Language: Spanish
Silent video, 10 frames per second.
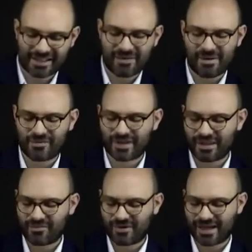que vamos a
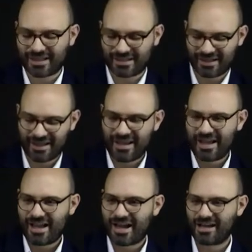dibujar
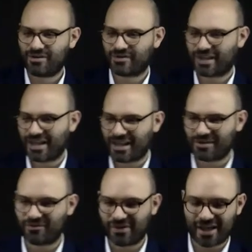a los que
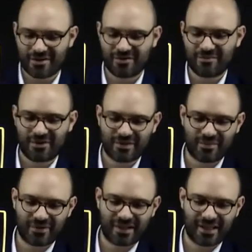estudiaron, vamos a
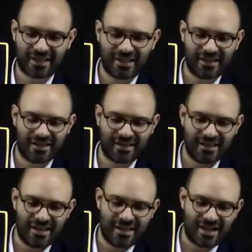ponerle aquí,
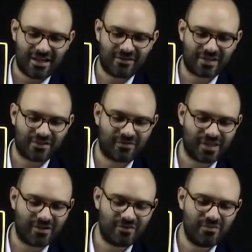a los que
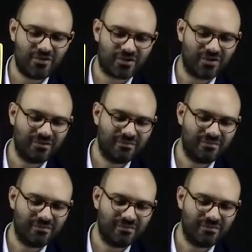estudiaron mucho.